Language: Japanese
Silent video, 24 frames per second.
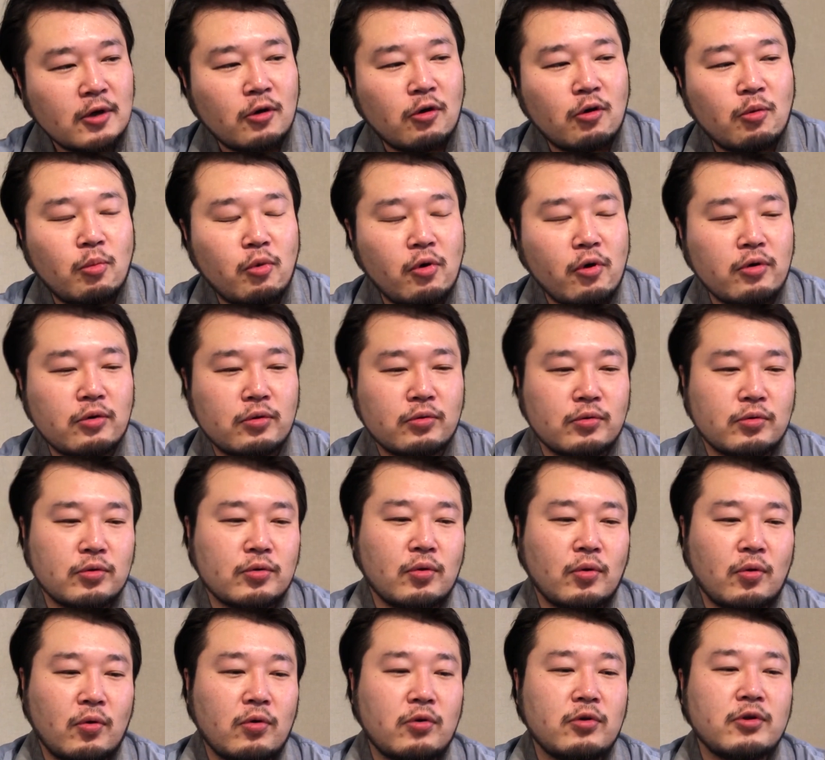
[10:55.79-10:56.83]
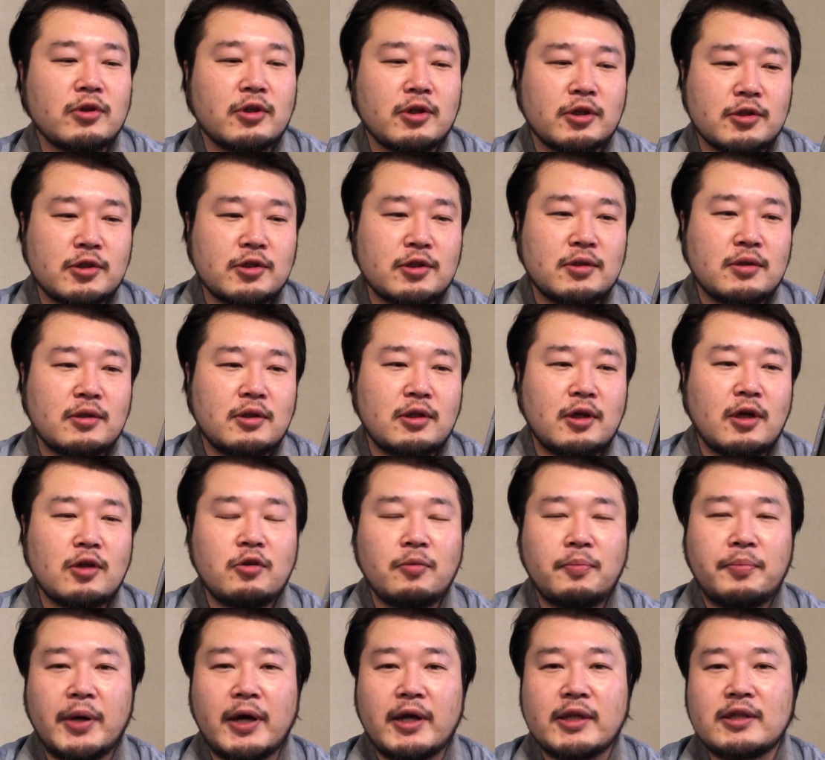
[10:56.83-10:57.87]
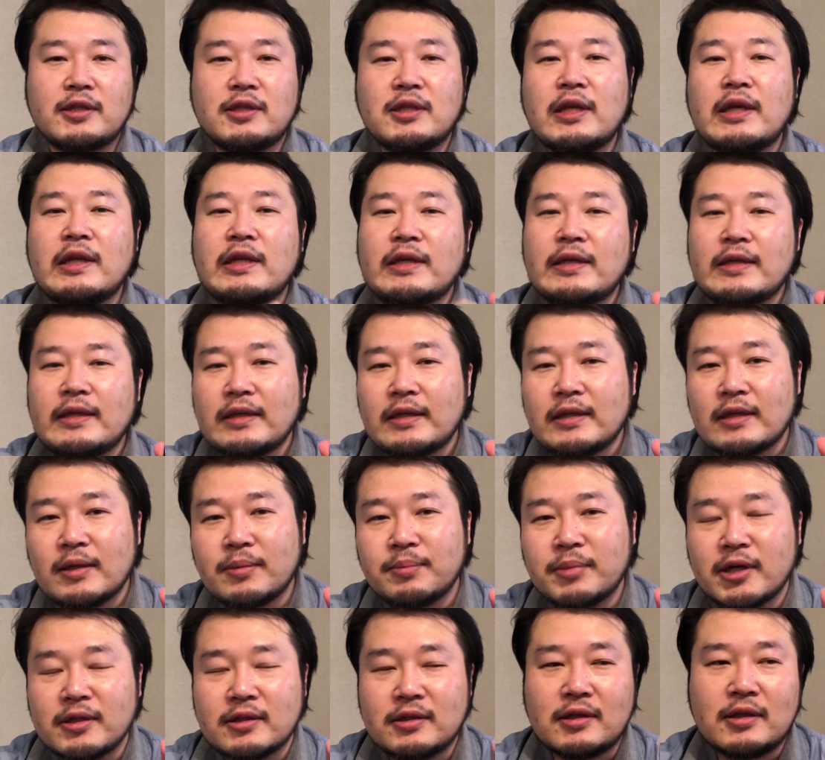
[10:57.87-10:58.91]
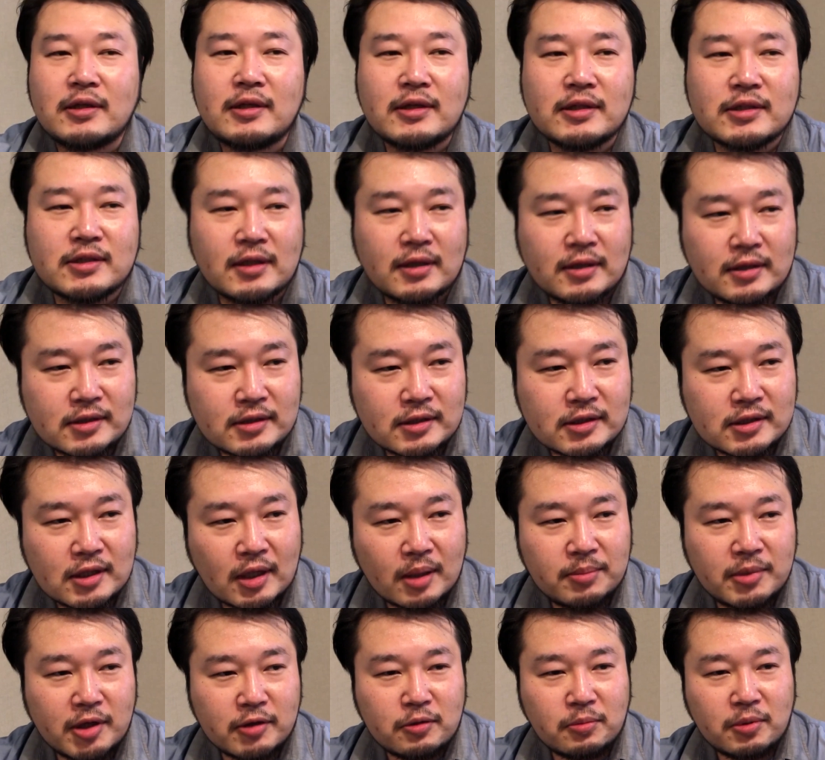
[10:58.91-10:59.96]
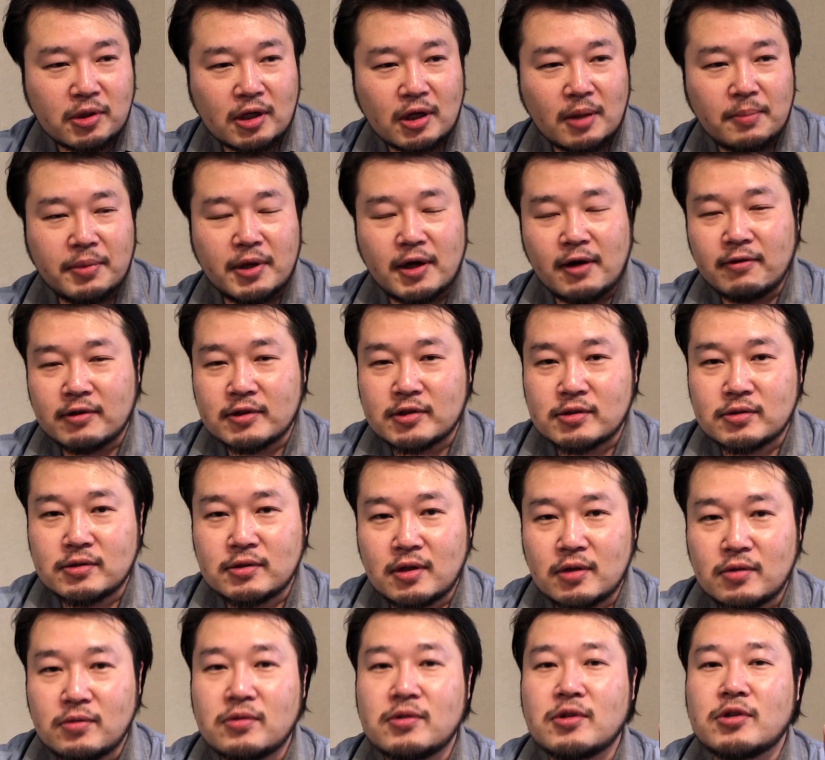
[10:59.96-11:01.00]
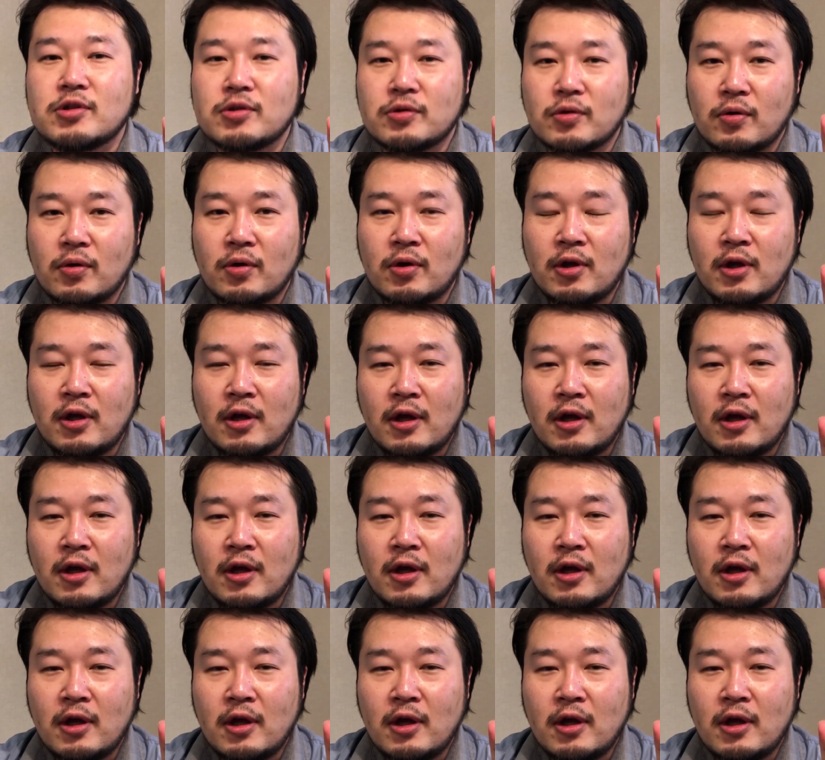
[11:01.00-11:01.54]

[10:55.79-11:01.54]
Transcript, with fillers: 思えるところですであとバッテリーバッテリーが 3300mAh 積んでるんですよ